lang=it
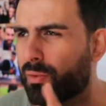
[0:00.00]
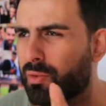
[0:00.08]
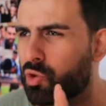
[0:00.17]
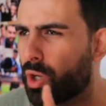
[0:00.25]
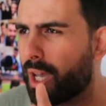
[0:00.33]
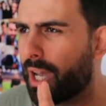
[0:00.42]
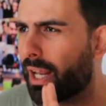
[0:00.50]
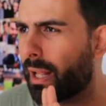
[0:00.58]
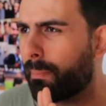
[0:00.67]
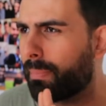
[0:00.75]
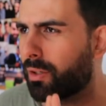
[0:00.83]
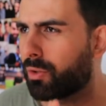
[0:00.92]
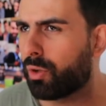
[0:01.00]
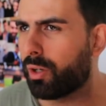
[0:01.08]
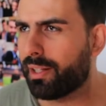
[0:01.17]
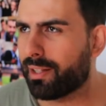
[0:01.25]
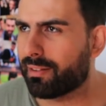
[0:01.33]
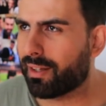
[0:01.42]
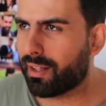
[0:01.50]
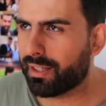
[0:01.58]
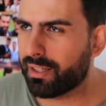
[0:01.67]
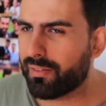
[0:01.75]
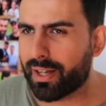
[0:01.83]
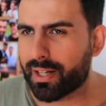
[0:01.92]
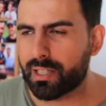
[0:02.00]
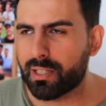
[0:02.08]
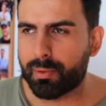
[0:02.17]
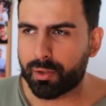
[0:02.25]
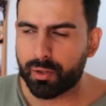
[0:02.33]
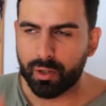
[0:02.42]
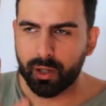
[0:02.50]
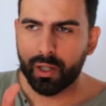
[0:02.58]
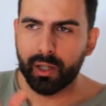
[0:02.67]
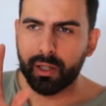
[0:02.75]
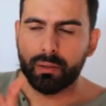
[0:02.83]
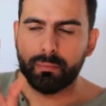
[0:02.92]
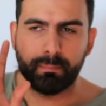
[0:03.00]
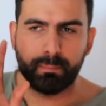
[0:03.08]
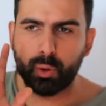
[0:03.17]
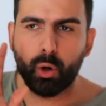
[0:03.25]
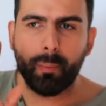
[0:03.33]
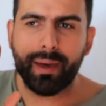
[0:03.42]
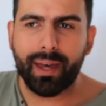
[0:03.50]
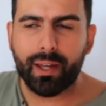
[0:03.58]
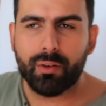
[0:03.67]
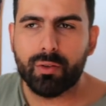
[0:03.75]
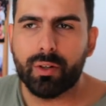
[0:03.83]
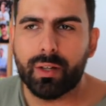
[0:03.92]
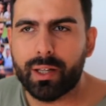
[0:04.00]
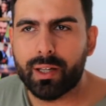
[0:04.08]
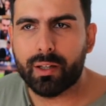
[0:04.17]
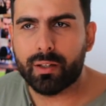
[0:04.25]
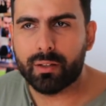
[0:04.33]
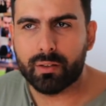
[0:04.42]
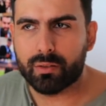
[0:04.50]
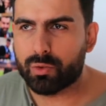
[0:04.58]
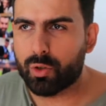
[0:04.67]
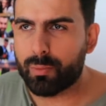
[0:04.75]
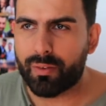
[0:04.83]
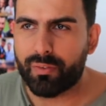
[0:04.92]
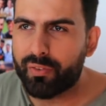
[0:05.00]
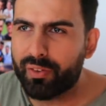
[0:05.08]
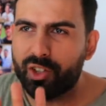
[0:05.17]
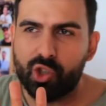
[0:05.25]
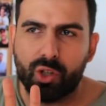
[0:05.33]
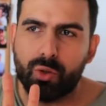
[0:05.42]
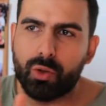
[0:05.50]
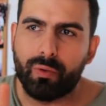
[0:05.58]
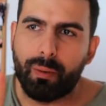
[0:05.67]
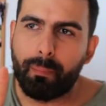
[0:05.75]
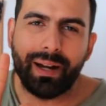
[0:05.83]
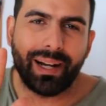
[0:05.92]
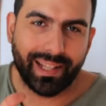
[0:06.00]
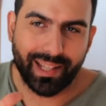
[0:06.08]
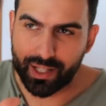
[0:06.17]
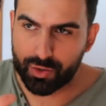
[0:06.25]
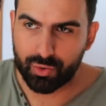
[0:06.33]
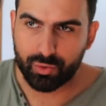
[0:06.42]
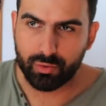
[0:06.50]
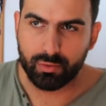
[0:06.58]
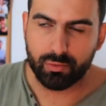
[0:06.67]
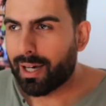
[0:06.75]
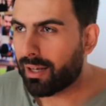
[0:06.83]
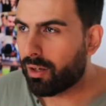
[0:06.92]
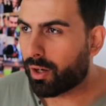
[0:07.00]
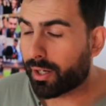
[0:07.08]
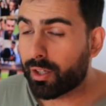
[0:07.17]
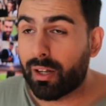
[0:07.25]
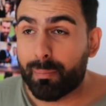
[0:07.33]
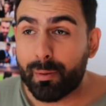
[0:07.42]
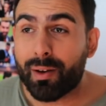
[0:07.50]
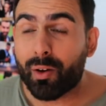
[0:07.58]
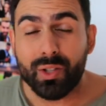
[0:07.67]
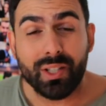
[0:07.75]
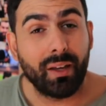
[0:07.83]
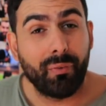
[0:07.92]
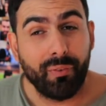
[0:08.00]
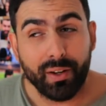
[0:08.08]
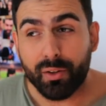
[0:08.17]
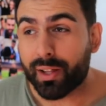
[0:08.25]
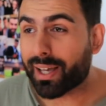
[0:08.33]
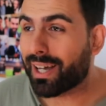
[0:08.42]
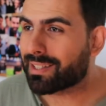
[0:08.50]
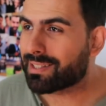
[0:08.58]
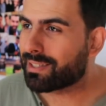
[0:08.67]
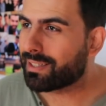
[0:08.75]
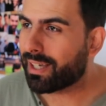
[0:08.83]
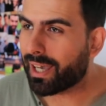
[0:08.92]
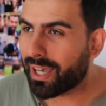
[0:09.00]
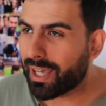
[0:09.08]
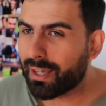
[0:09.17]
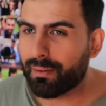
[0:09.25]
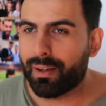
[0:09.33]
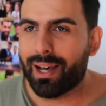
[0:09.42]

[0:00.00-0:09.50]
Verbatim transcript: non c'era piccoli dettagli diversi però più o meno è eh, come FIFA 19 per adesso allora io la prima cosa che farò ragazzi è